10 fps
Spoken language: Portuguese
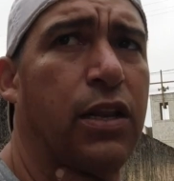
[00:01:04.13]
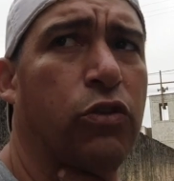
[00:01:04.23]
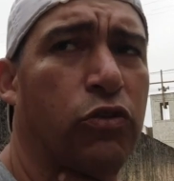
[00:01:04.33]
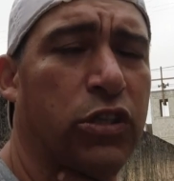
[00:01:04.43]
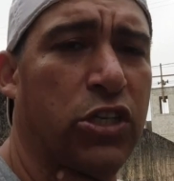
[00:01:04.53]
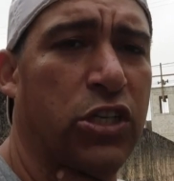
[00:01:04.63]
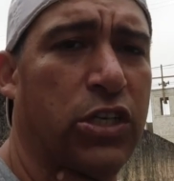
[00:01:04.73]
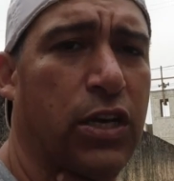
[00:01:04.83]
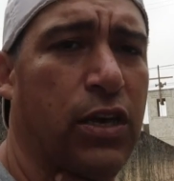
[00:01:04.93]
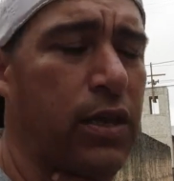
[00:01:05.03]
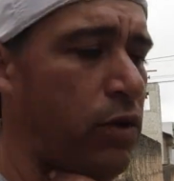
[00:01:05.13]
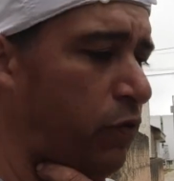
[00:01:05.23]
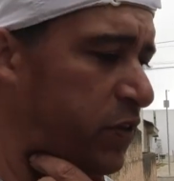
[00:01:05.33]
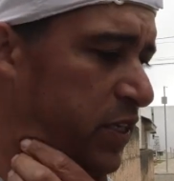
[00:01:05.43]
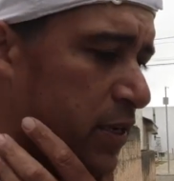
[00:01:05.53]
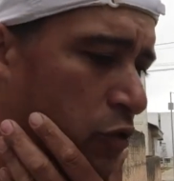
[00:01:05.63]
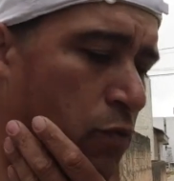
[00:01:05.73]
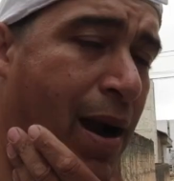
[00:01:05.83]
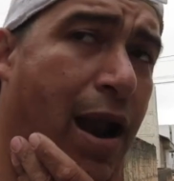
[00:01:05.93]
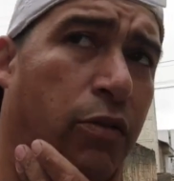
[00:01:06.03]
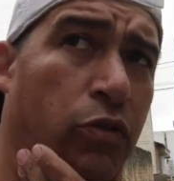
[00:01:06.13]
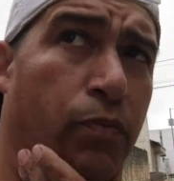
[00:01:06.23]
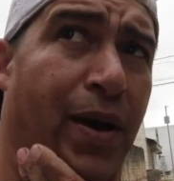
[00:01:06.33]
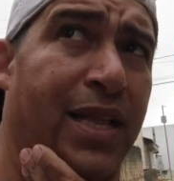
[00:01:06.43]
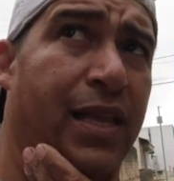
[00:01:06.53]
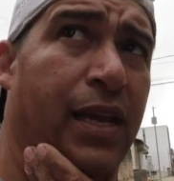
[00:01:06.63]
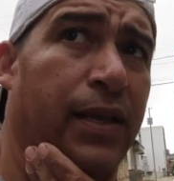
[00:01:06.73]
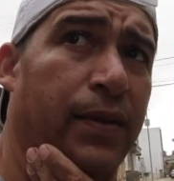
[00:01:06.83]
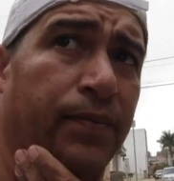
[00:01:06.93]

ele trouxe a gente aqui na oficina do Marco e do pai dele.